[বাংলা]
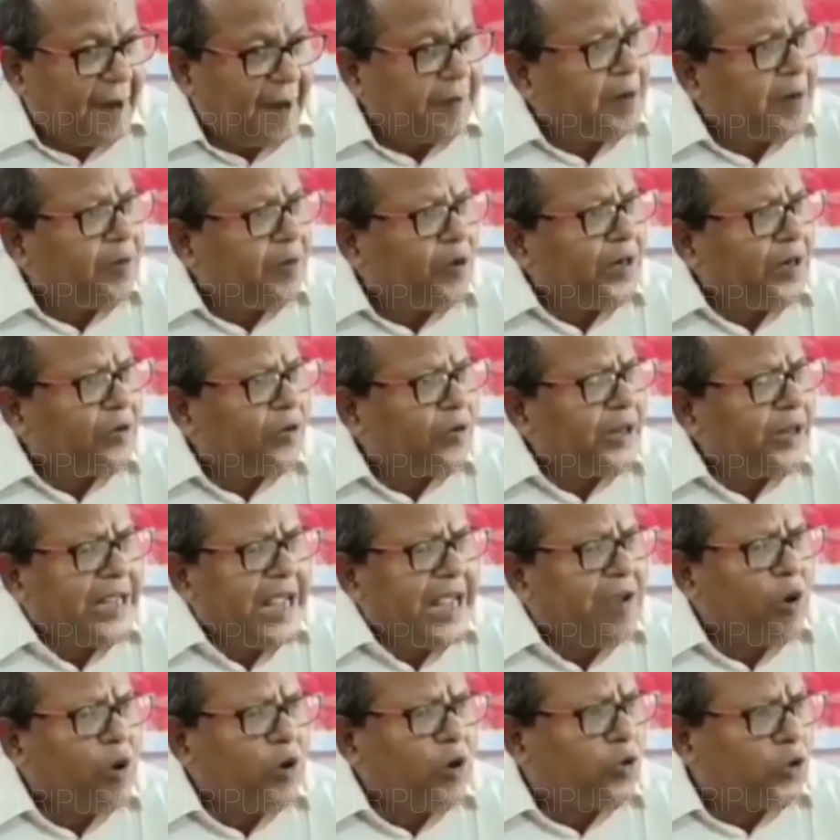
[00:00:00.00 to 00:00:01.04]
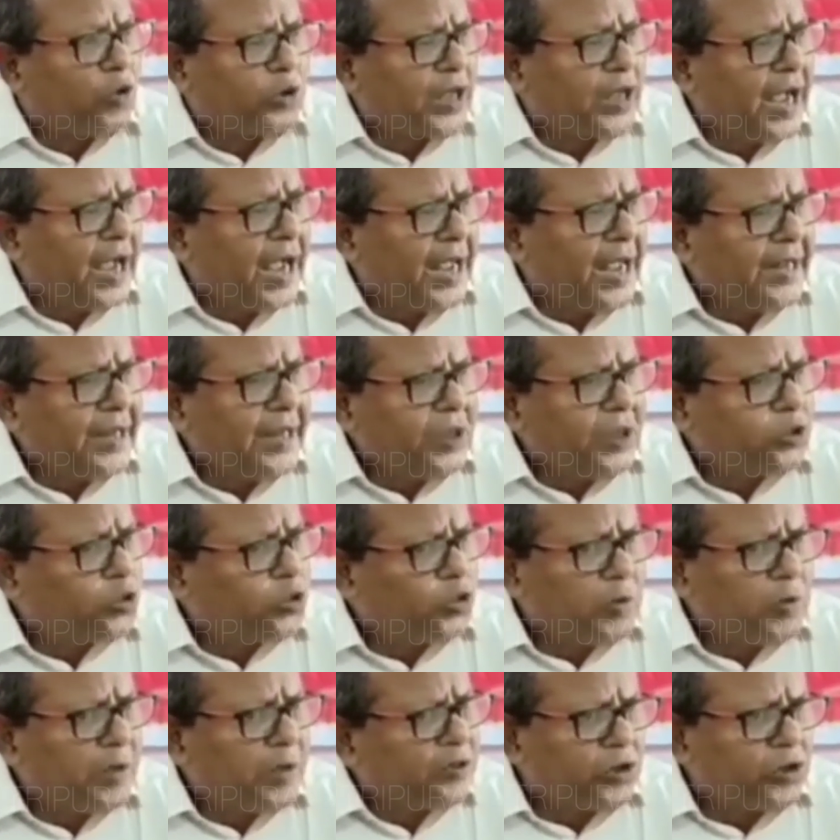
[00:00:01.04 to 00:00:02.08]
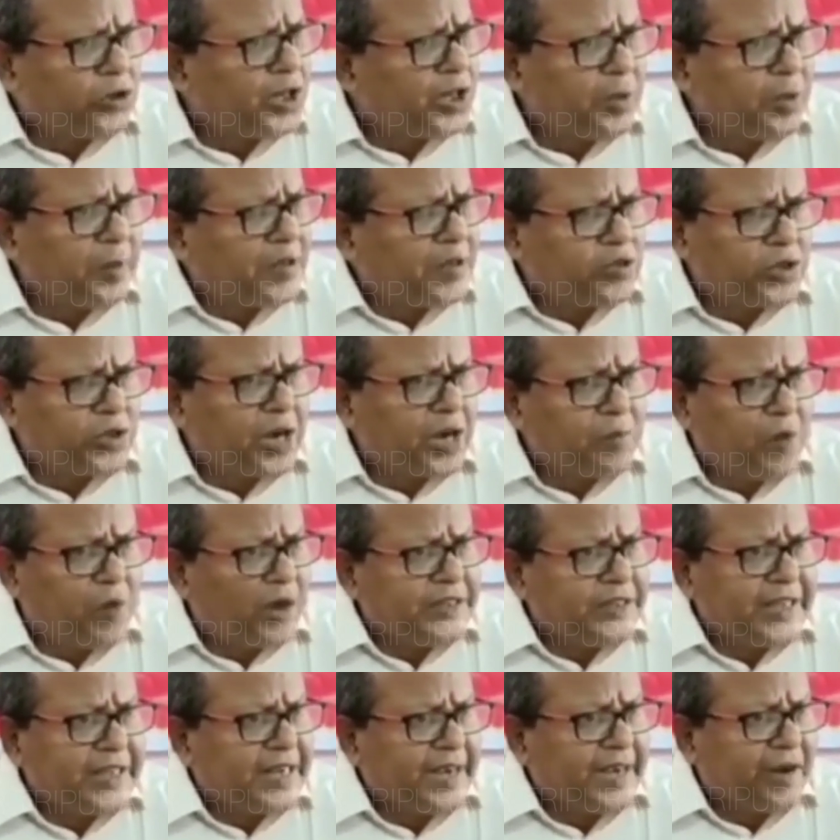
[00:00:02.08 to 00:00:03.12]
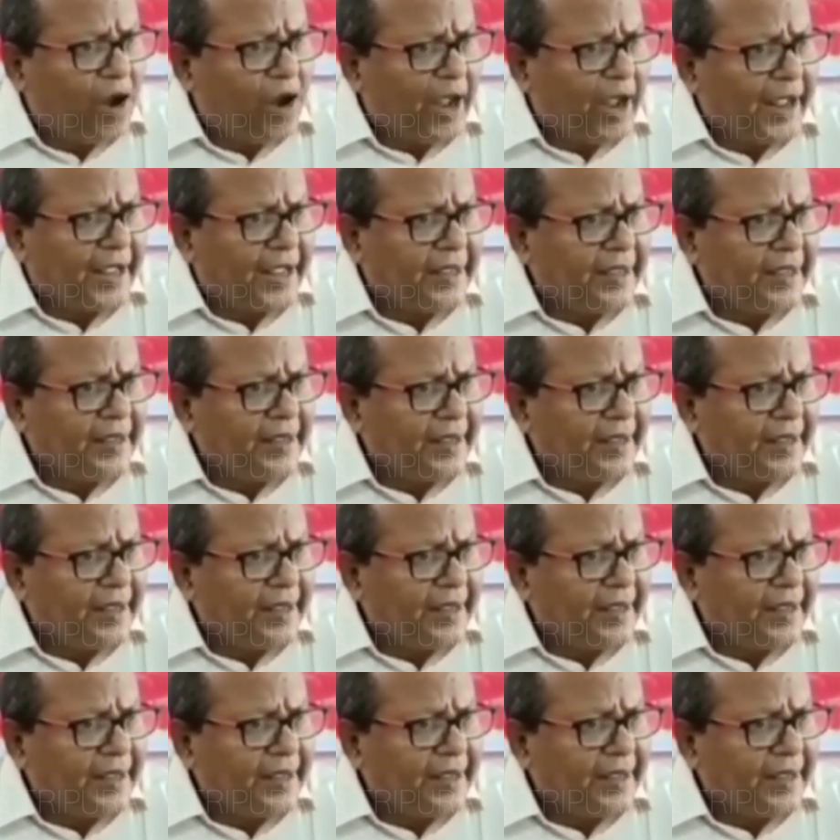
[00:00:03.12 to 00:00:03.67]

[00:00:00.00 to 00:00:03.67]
আমরা মনে করি এই ঐক্যটা শুধুমাত্র নির্বাচনের ময়দানে নয়